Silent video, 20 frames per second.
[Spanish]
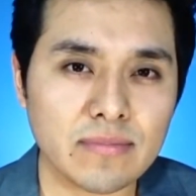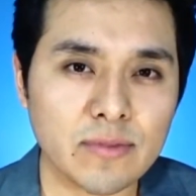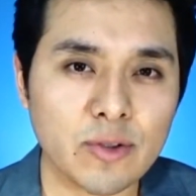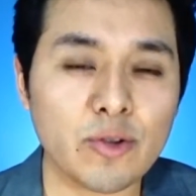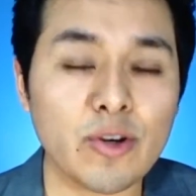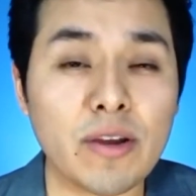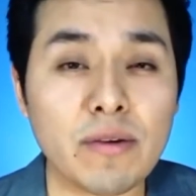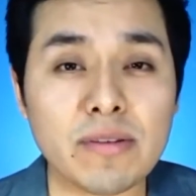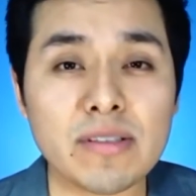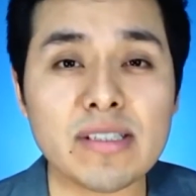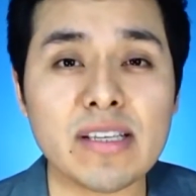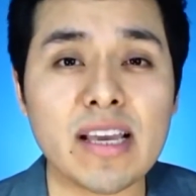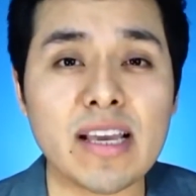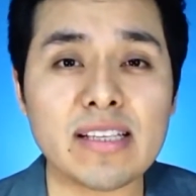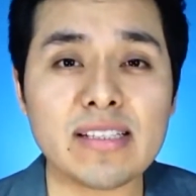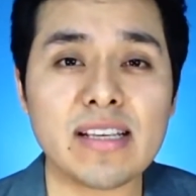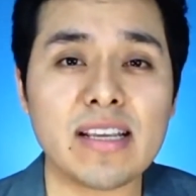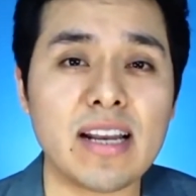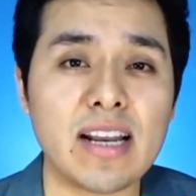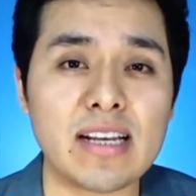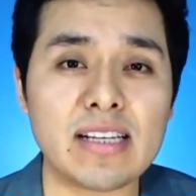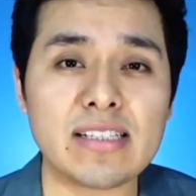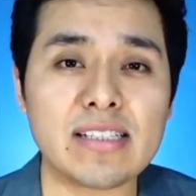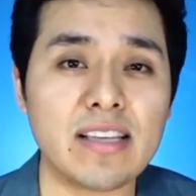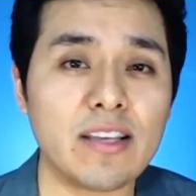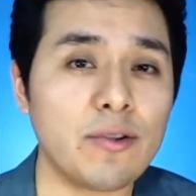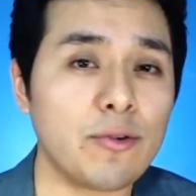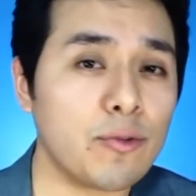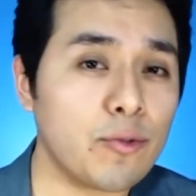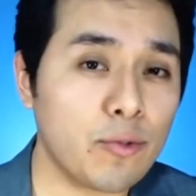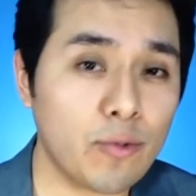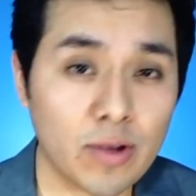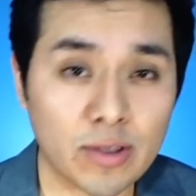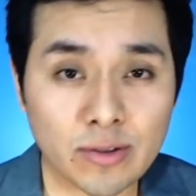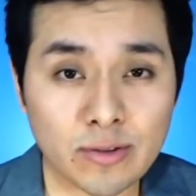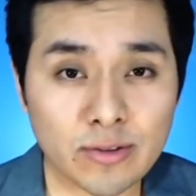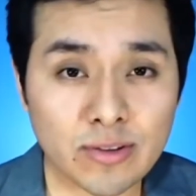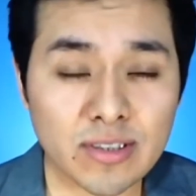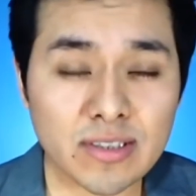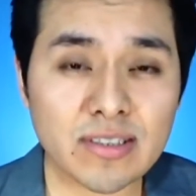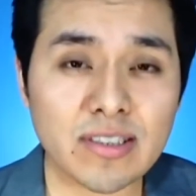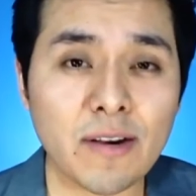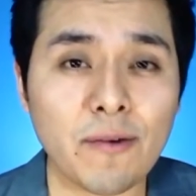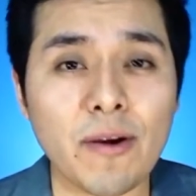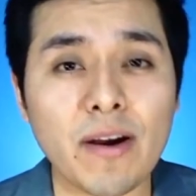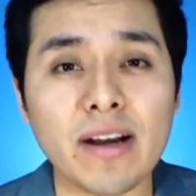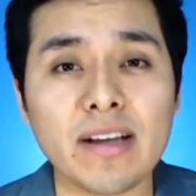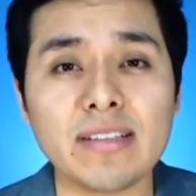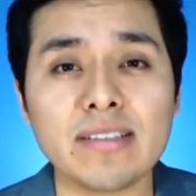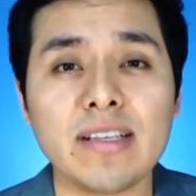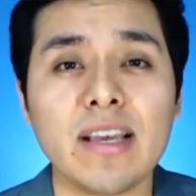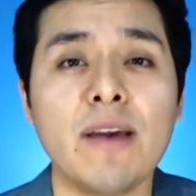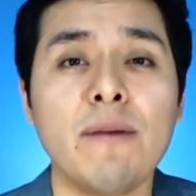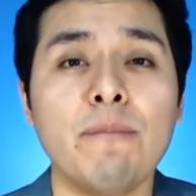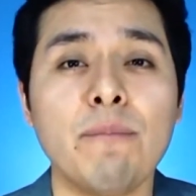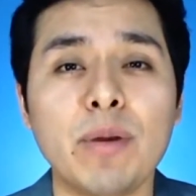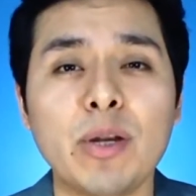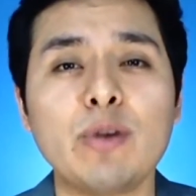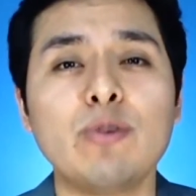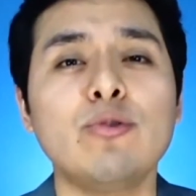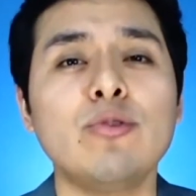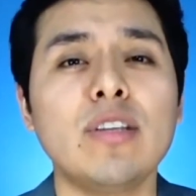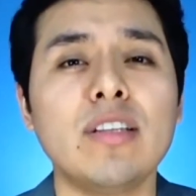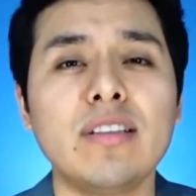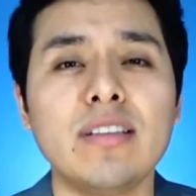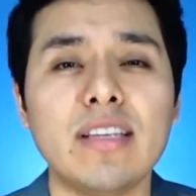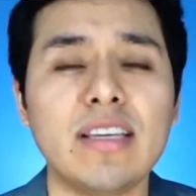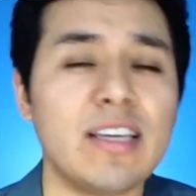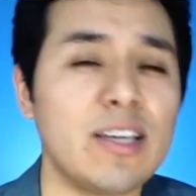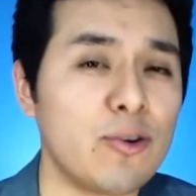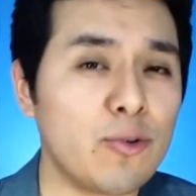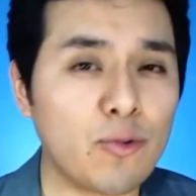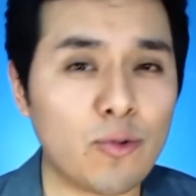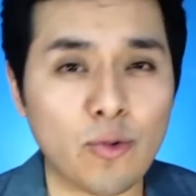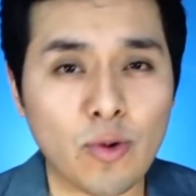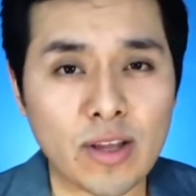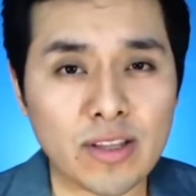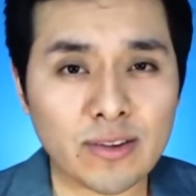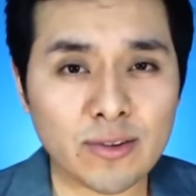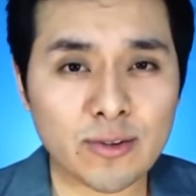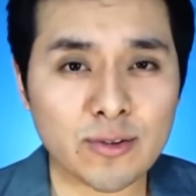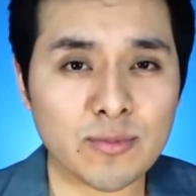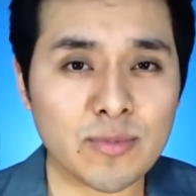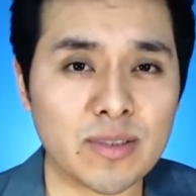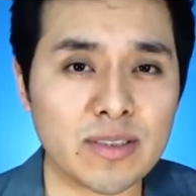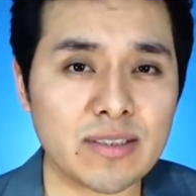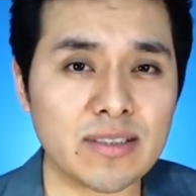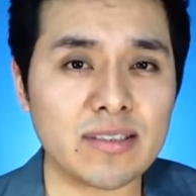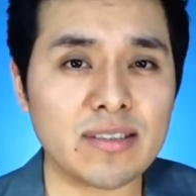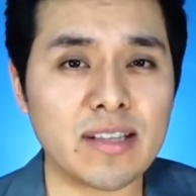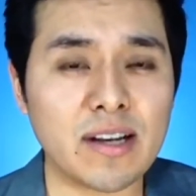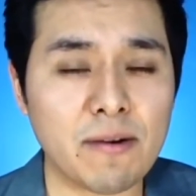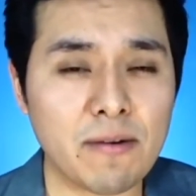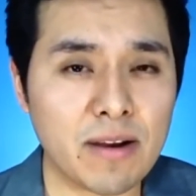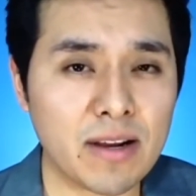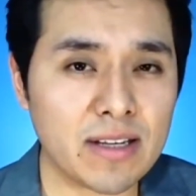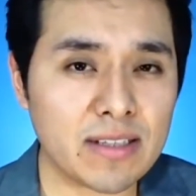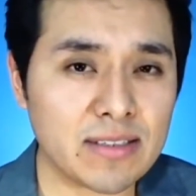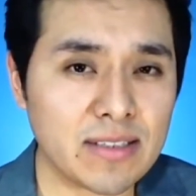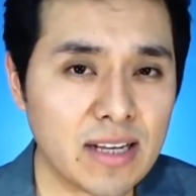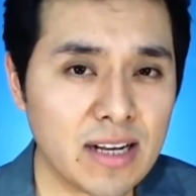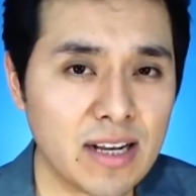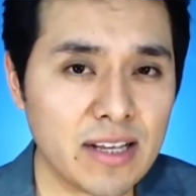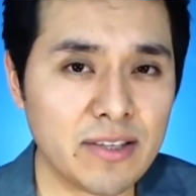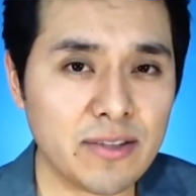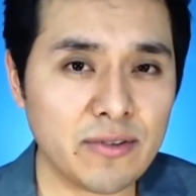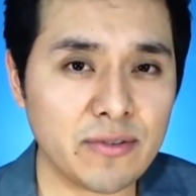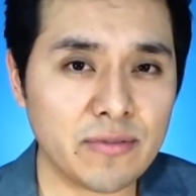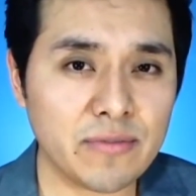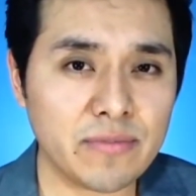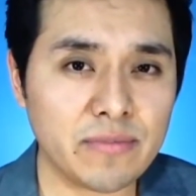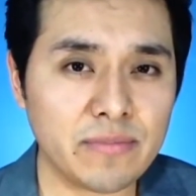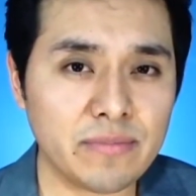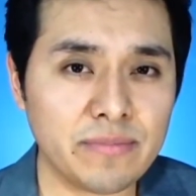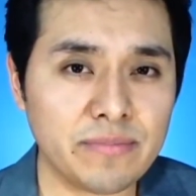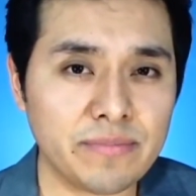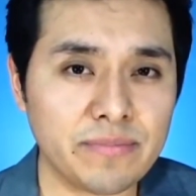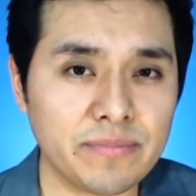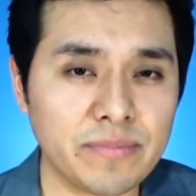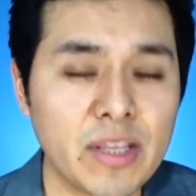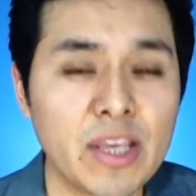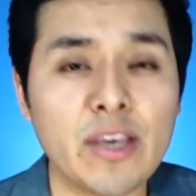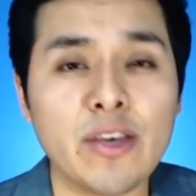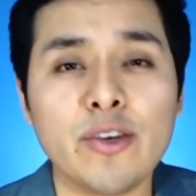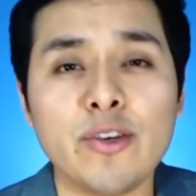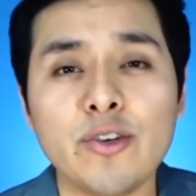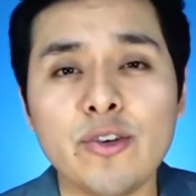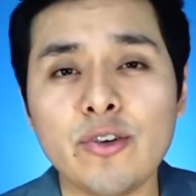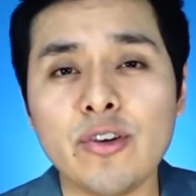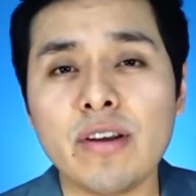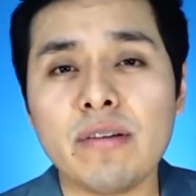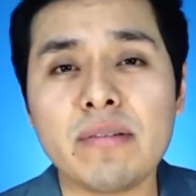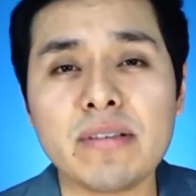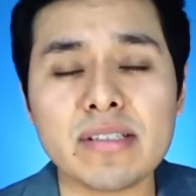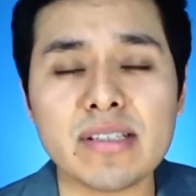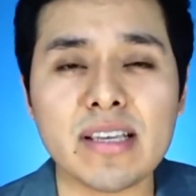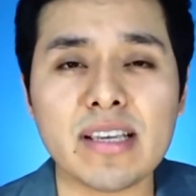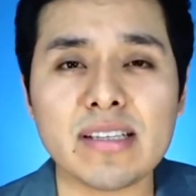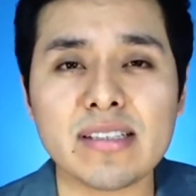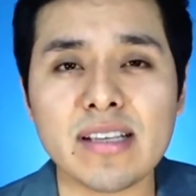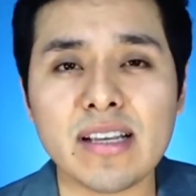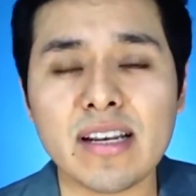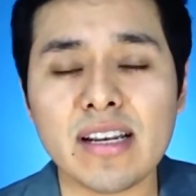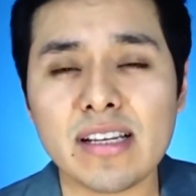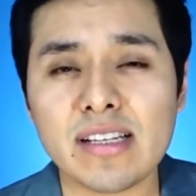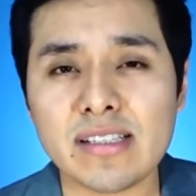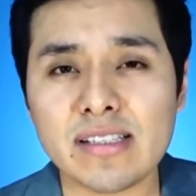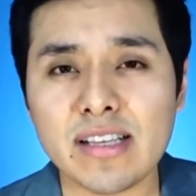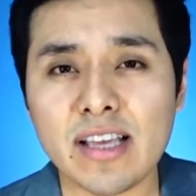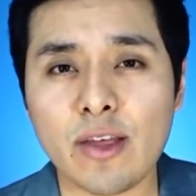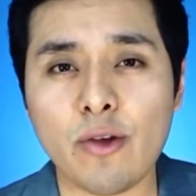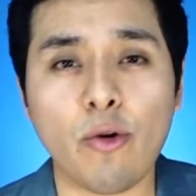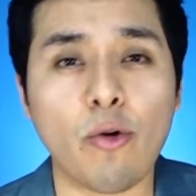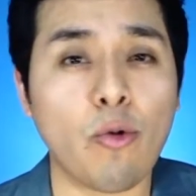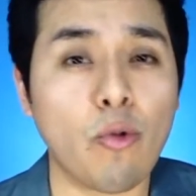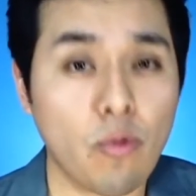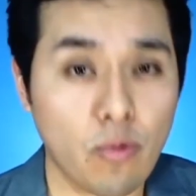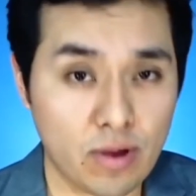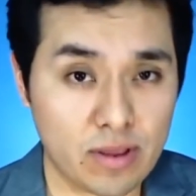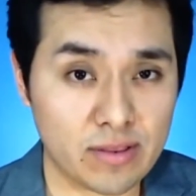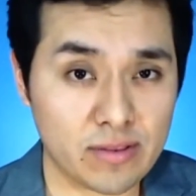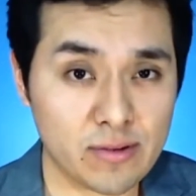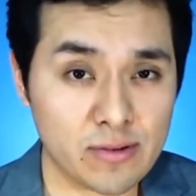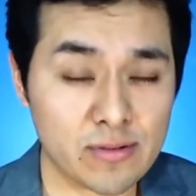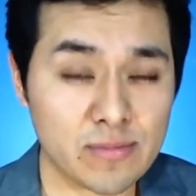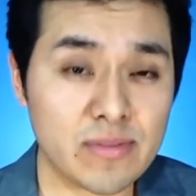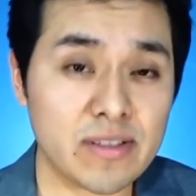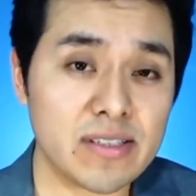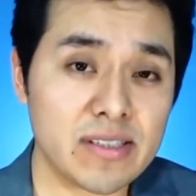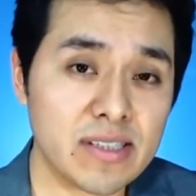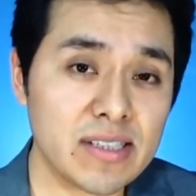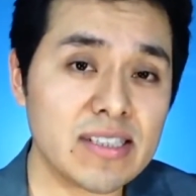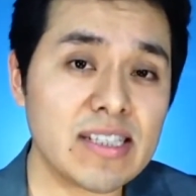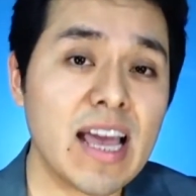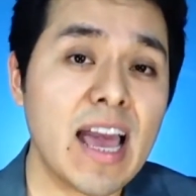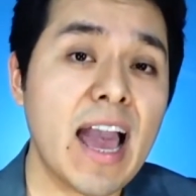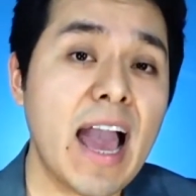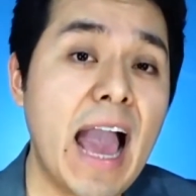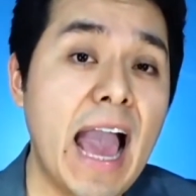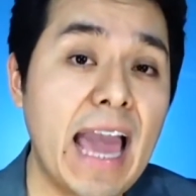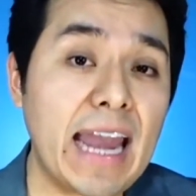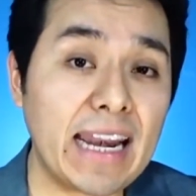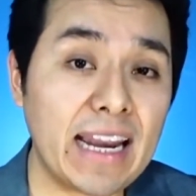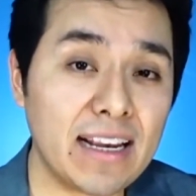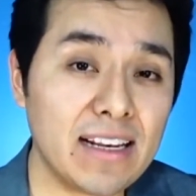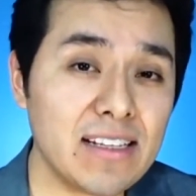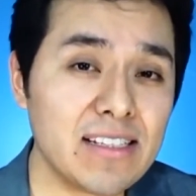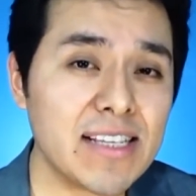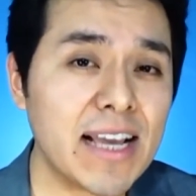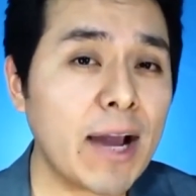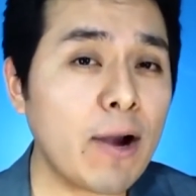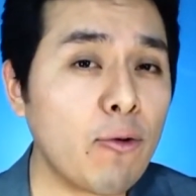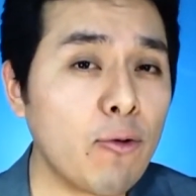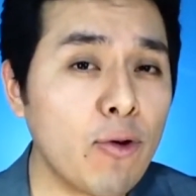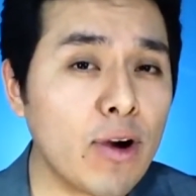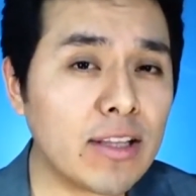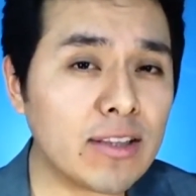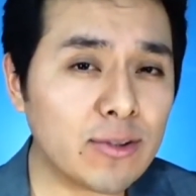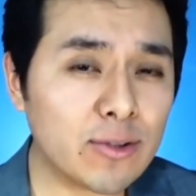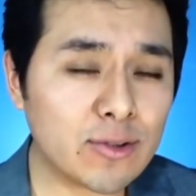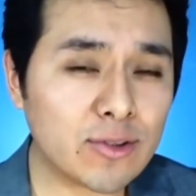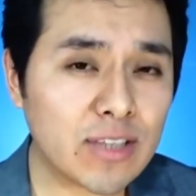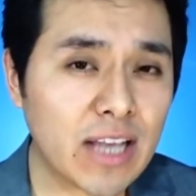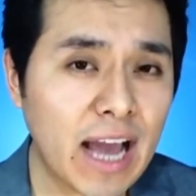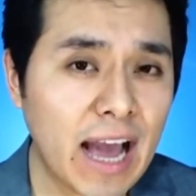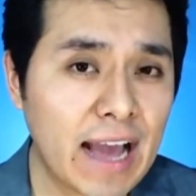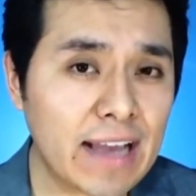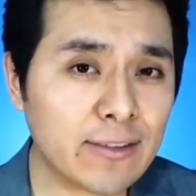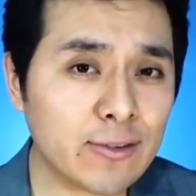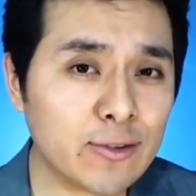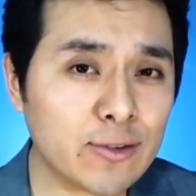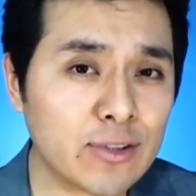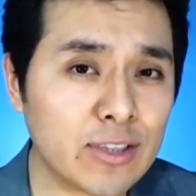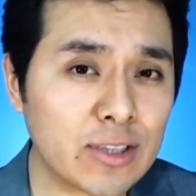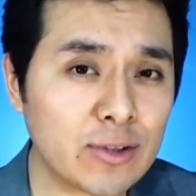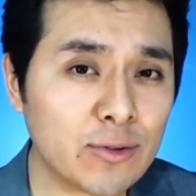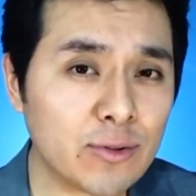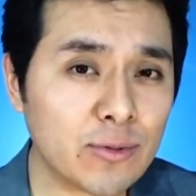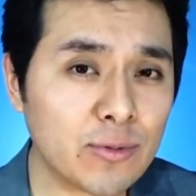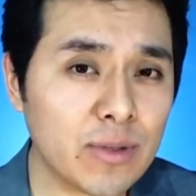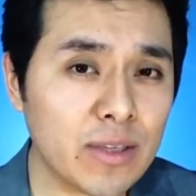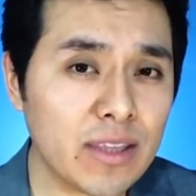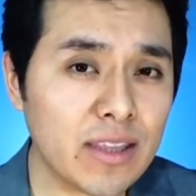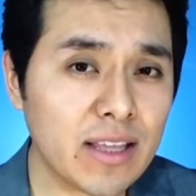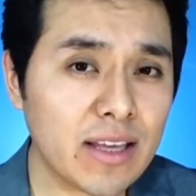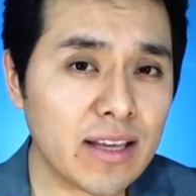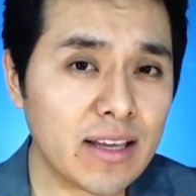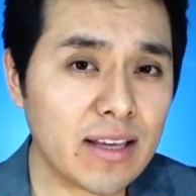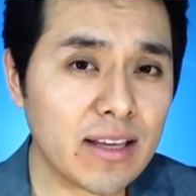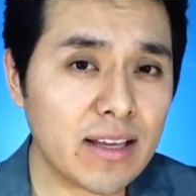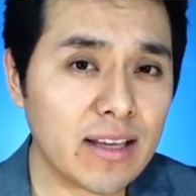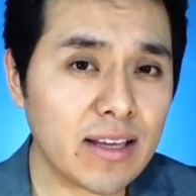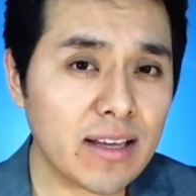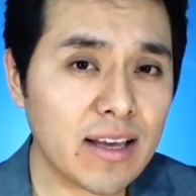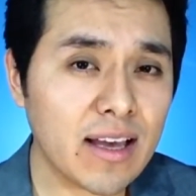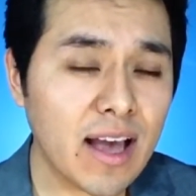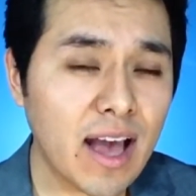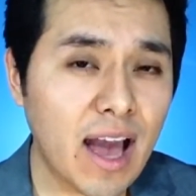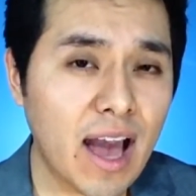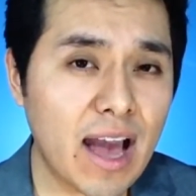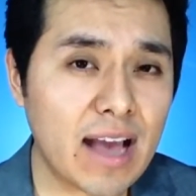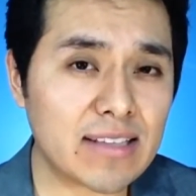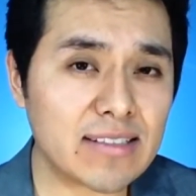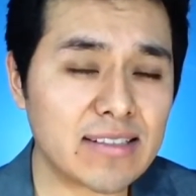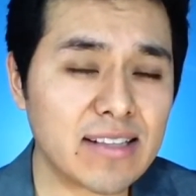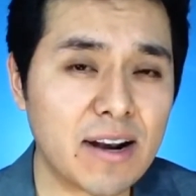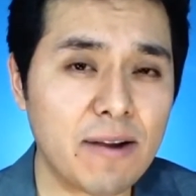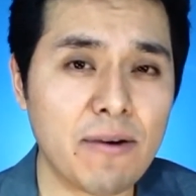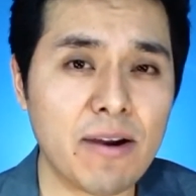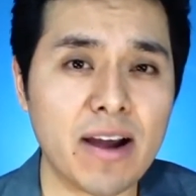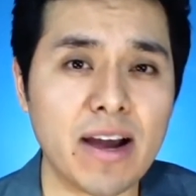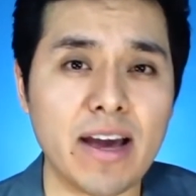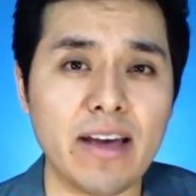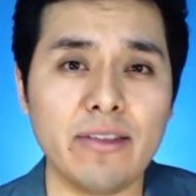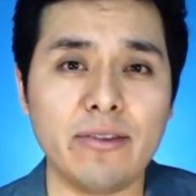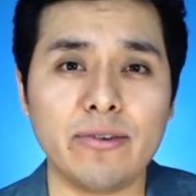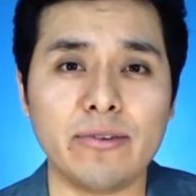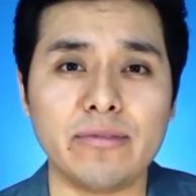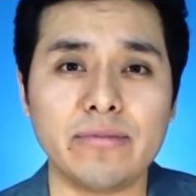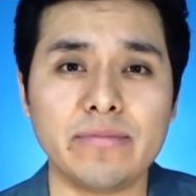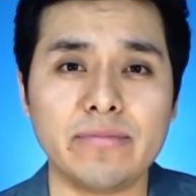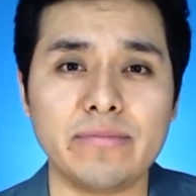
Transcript: Una vez que hayas analizado cuántos días trabajas, pregúntate cuántos meses trabajas al año. Y una vez que has analizado cuántos meses, analiza cuántos años de tu vida has trabajado.